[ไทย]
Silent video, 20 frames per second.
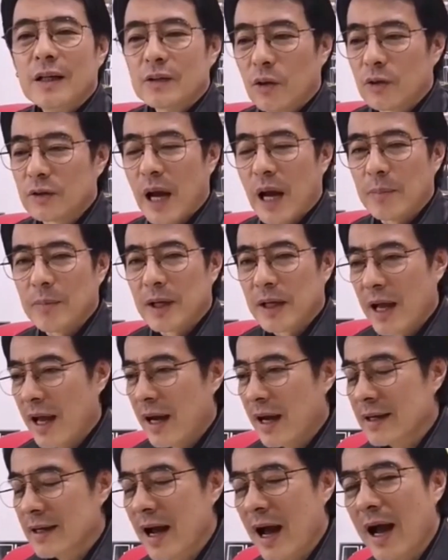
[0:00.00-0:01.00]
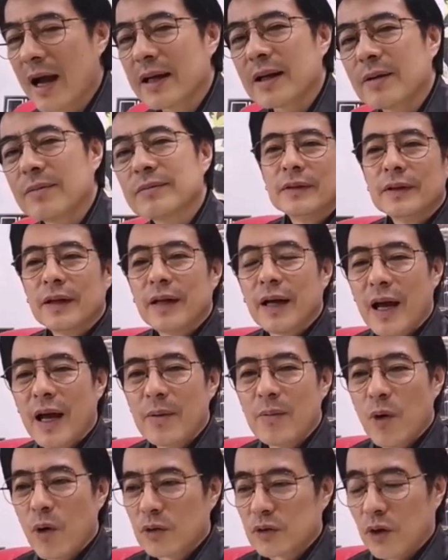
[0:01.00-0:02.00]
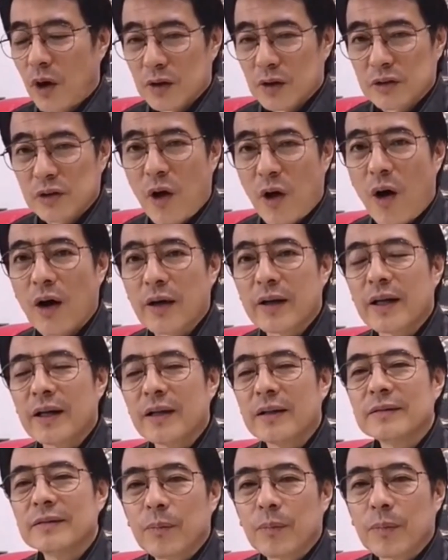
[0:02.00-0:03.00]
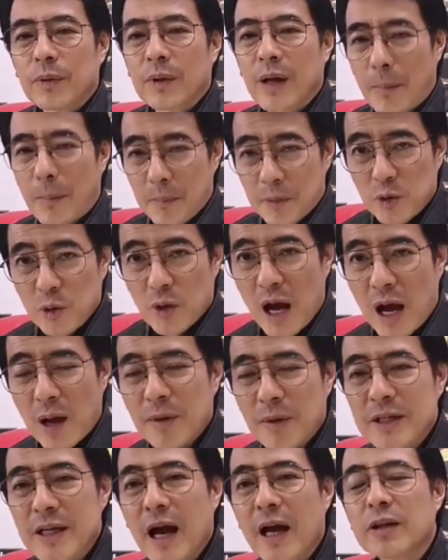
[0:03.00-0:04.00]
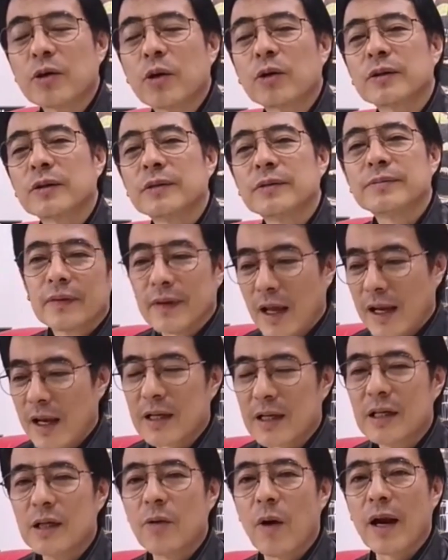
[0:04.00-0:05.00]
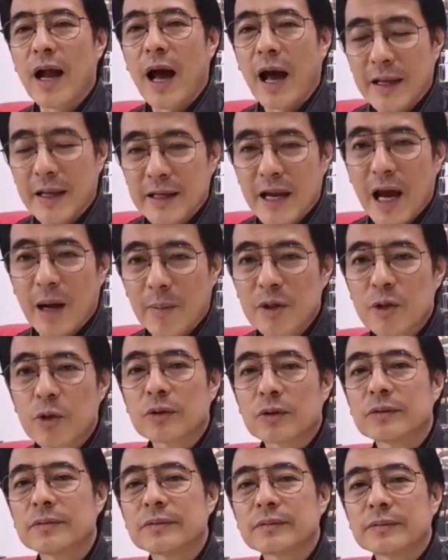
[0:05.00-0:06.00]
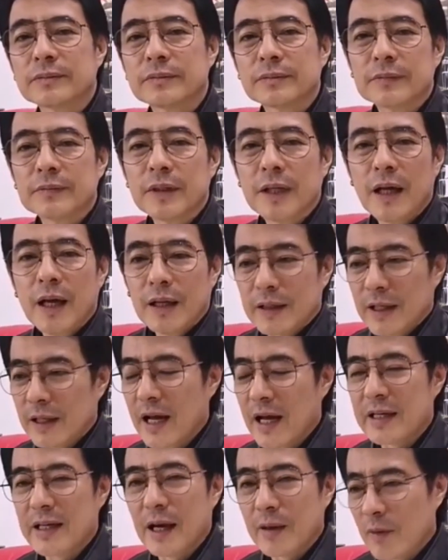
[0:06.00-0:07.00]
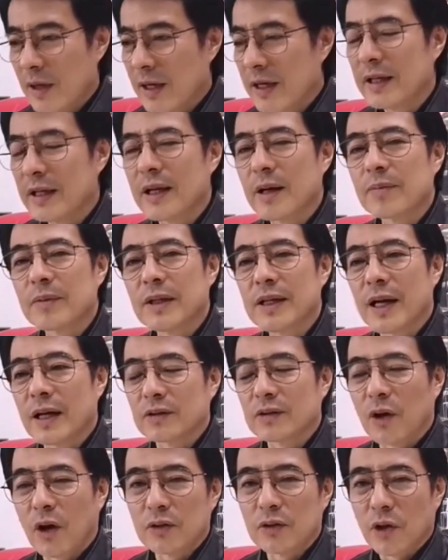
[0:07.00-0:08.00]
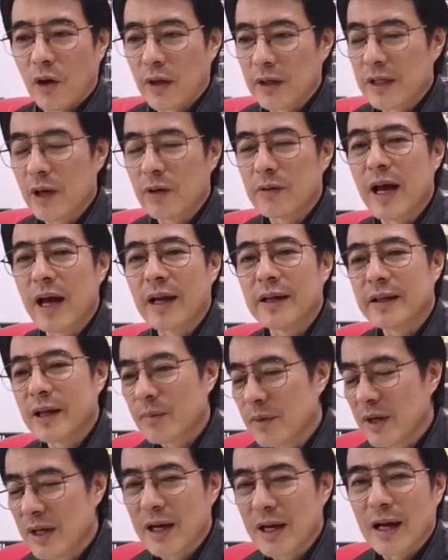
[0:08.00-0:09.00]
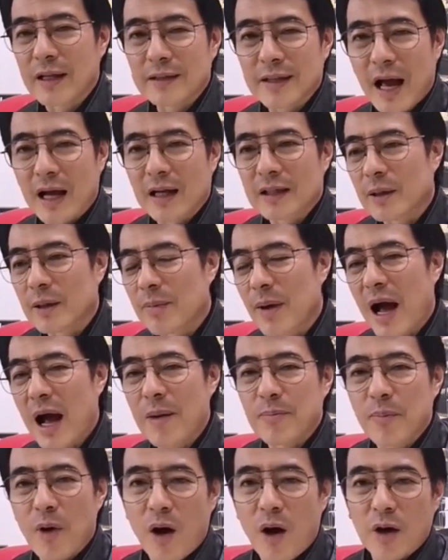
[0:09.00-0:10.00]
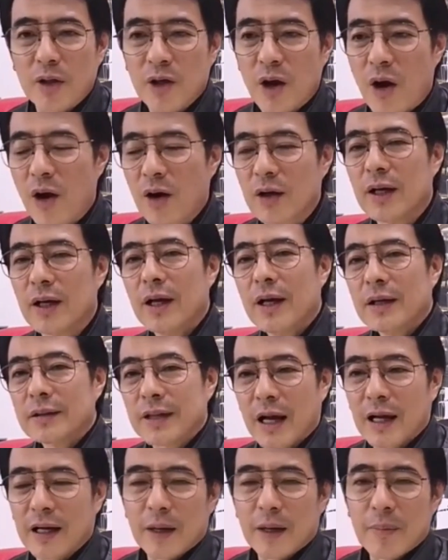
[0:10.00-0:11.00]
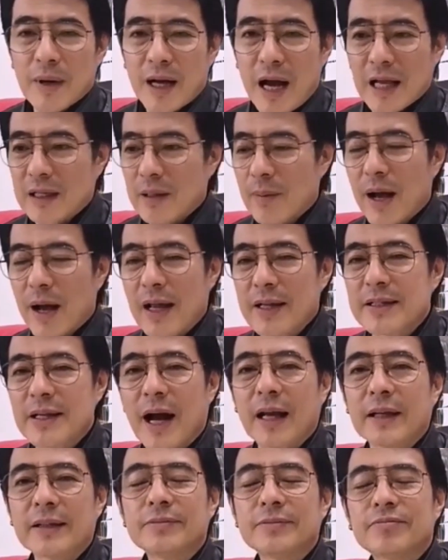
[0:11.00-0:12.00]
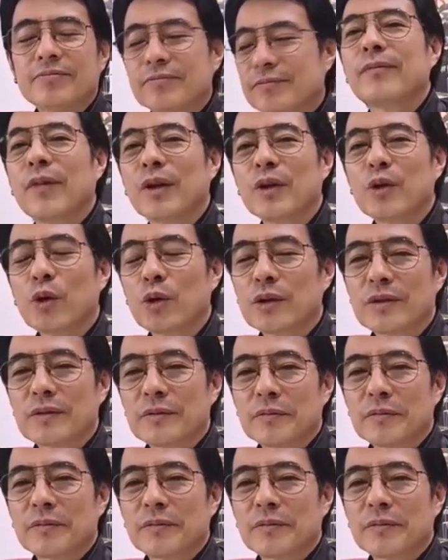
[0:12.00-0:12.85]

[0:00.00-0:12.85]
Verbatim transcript: ต้องทำยังไงก็ได้ครับให้พวกสสเนี่ยกลับมาอยู่ข้างประชาชนนั่นแหละคือวันหายนะประยุทธ์แต่ถ้ายังวันนี้นะถ้ายังสสเหนียวแน่นยังมีการตั้งสภาปองดองตั้งกรรมการสมานฉันท์ประยุทธ์